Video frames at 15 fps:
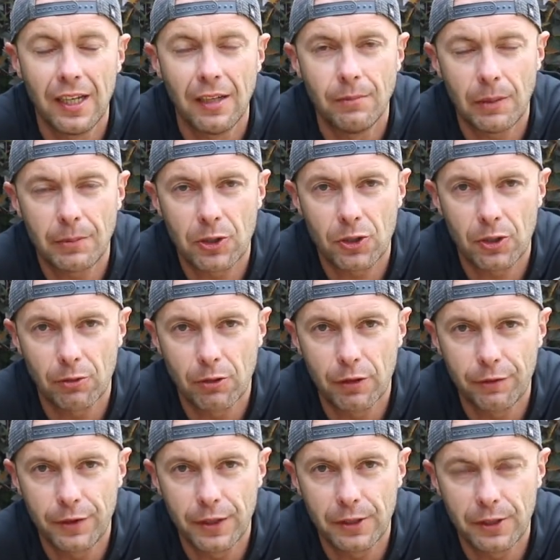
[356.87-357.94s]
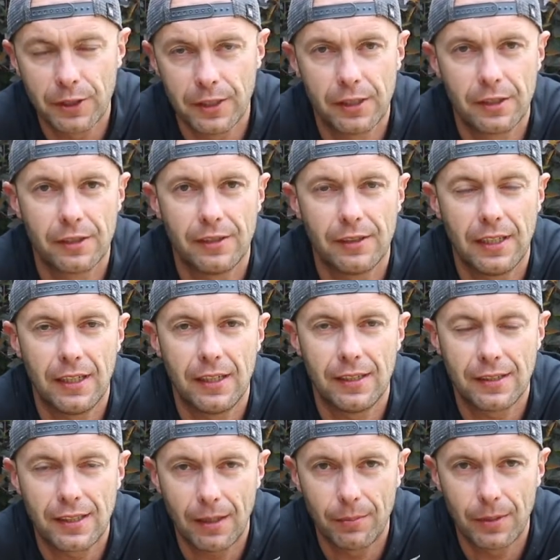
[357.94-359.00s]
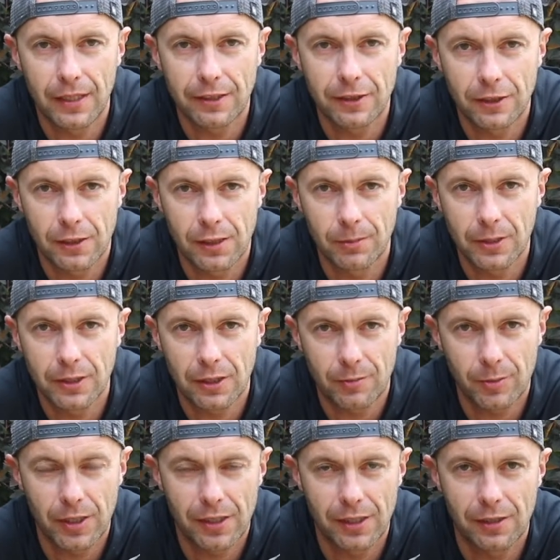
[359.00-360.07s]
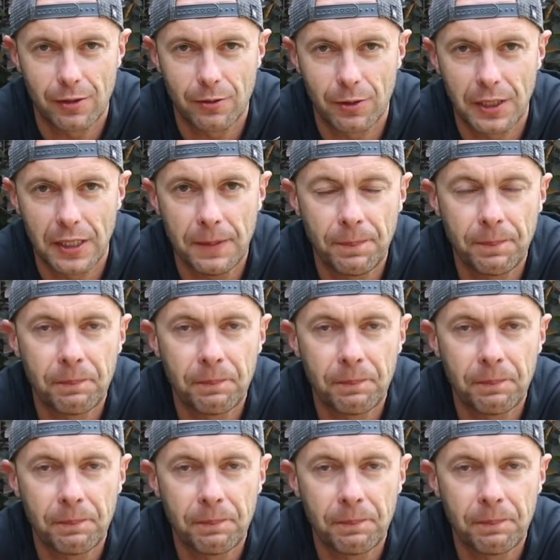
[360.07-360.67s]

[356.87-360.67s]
mam jeszcze uchwyty na tablet, to sobie też przetestuję,